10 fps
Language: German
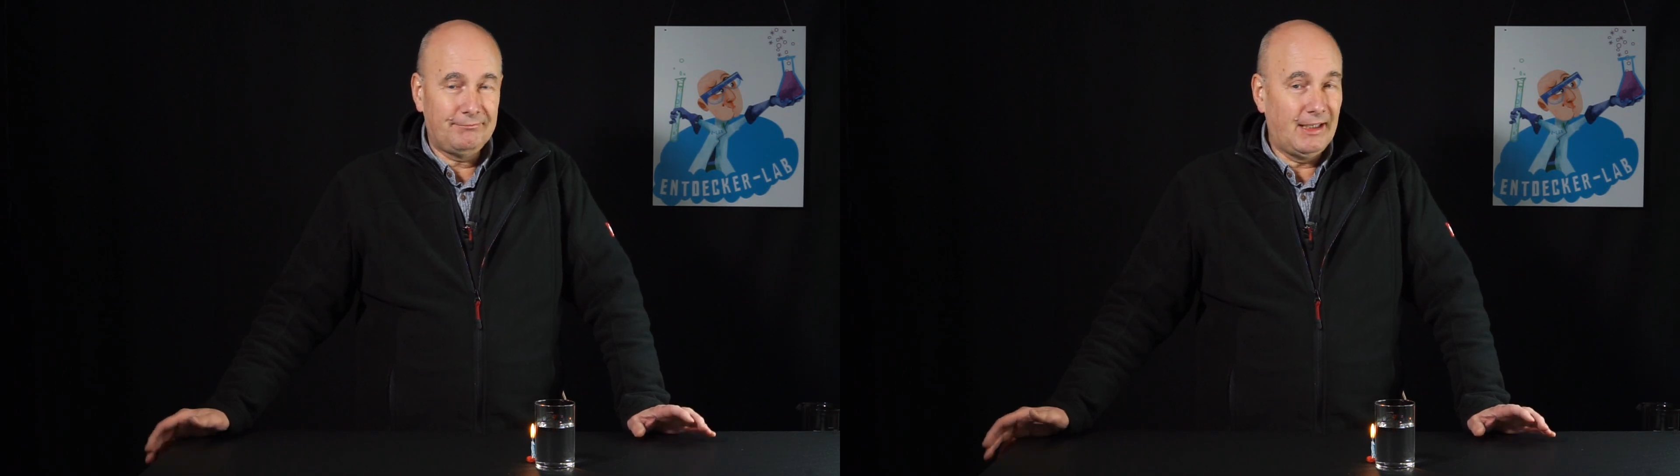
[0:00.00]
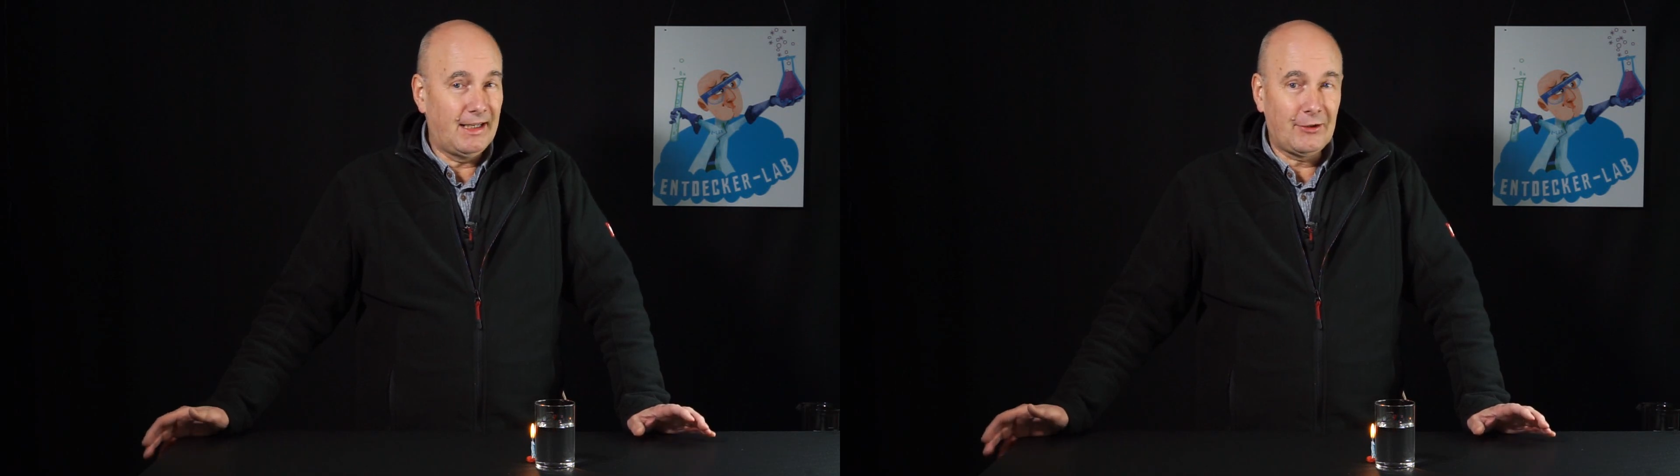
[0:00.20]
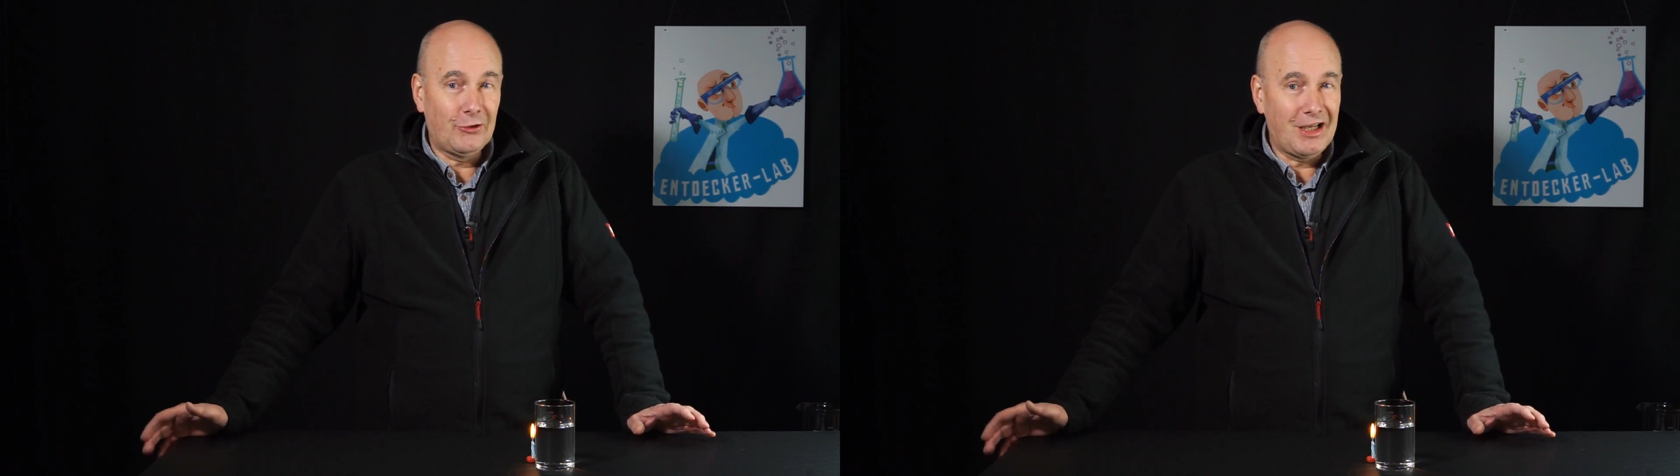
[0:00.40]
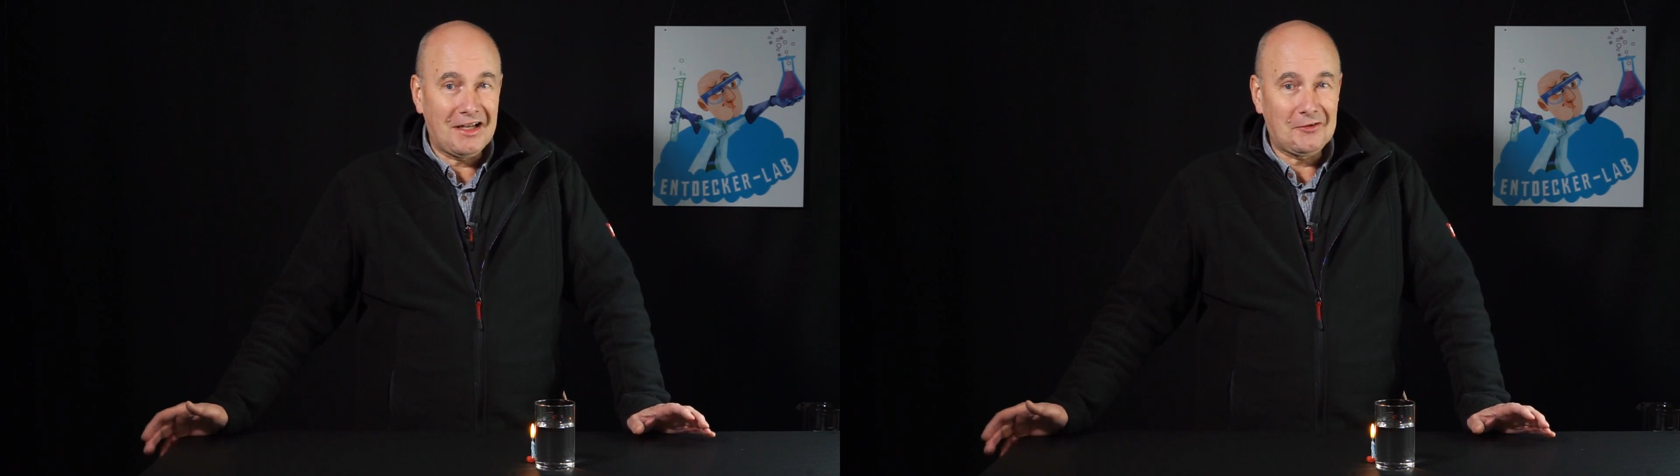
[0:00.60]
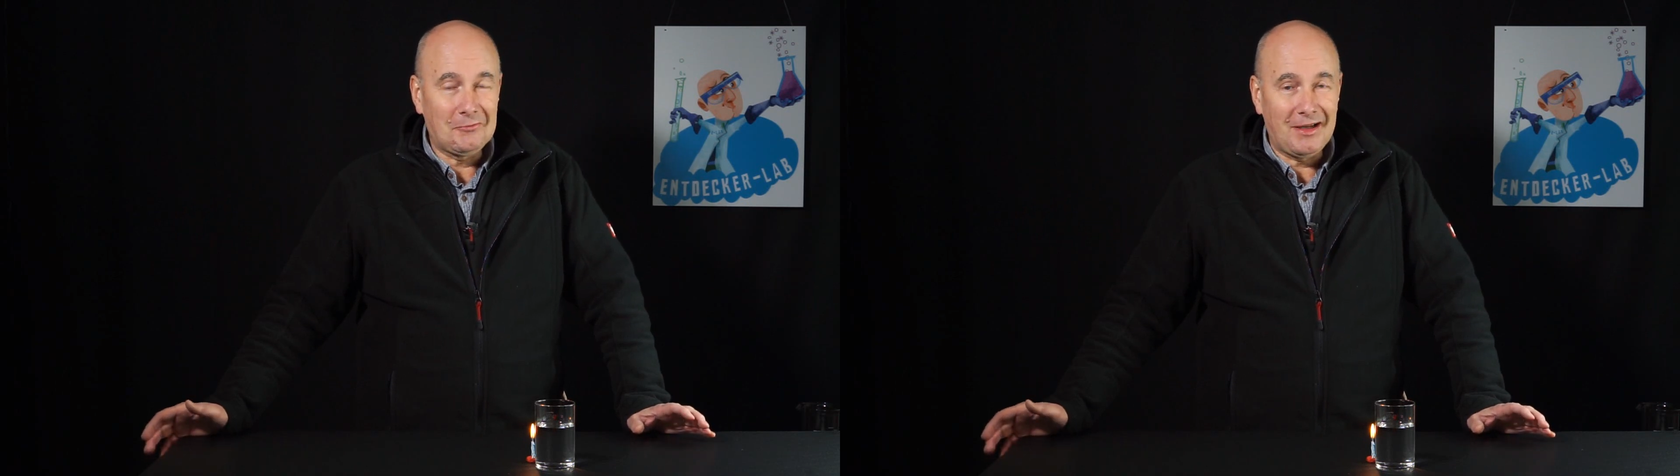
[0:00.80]
vielleicht auch
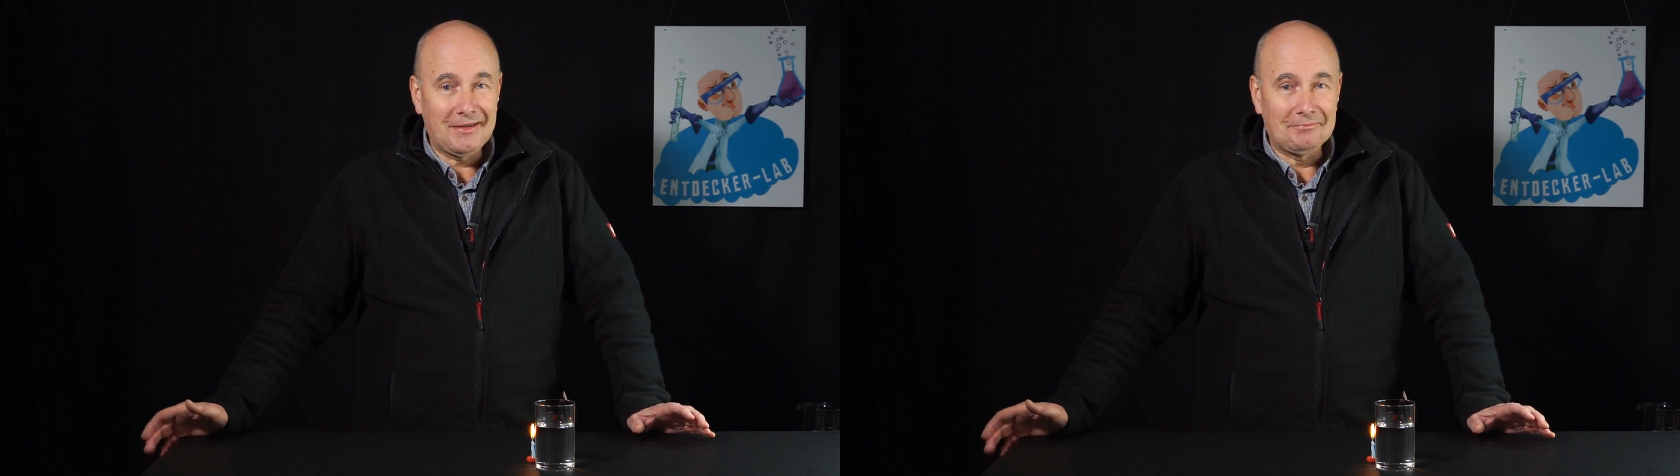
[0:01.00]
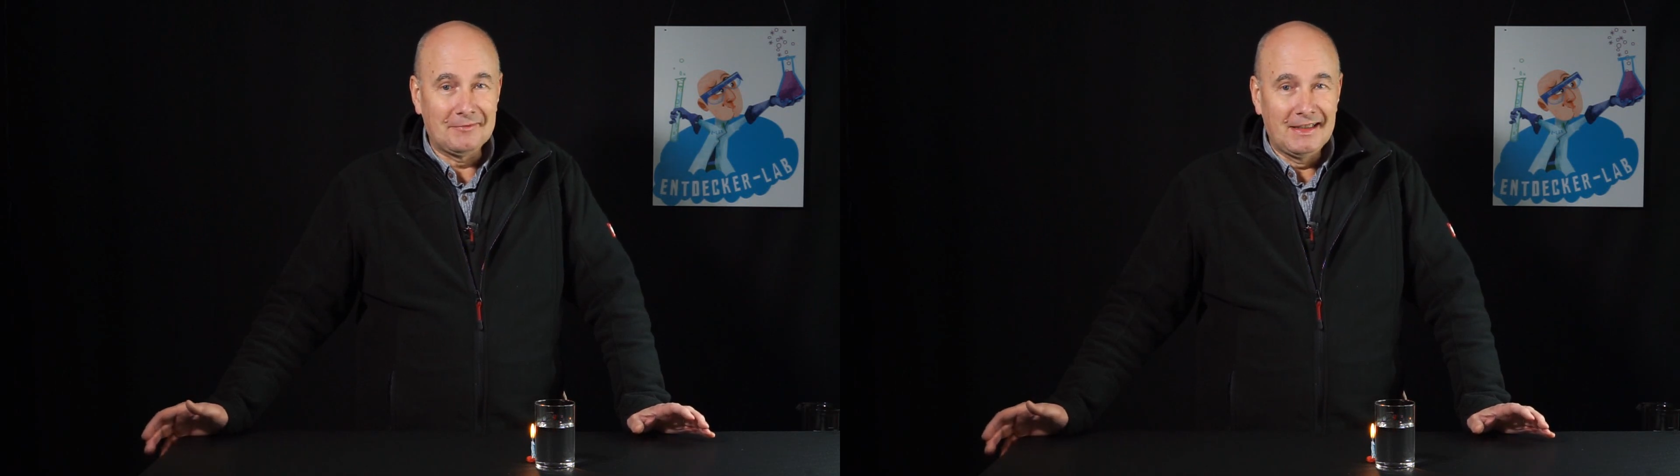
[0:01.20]
nachzumachen.